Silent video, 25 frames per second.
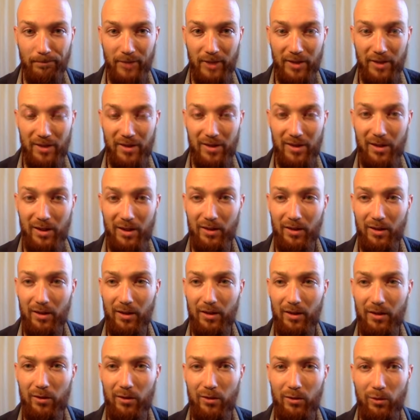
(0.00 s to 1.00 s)

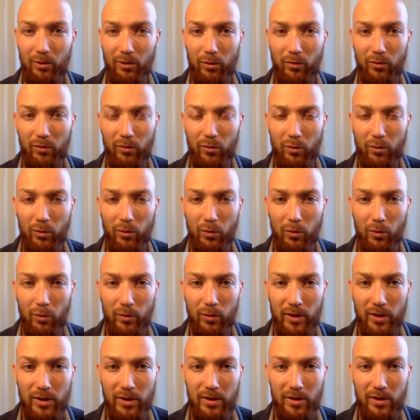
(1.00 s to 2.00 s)
Certains d'entre vous ont
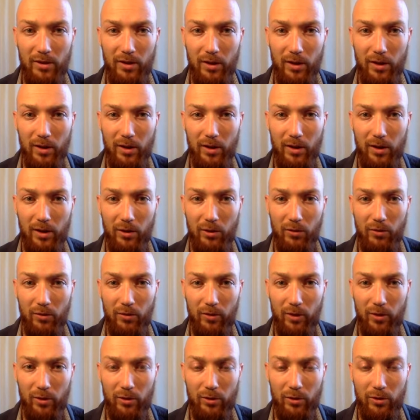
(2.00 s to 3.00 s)
décidé et ont
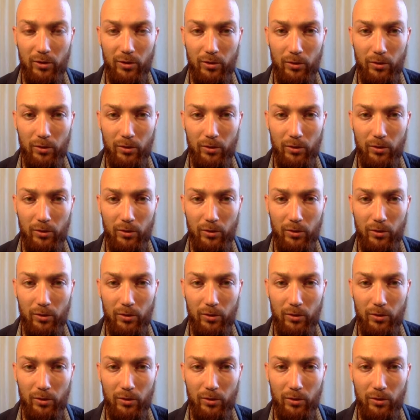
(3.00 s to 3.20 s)
fait le,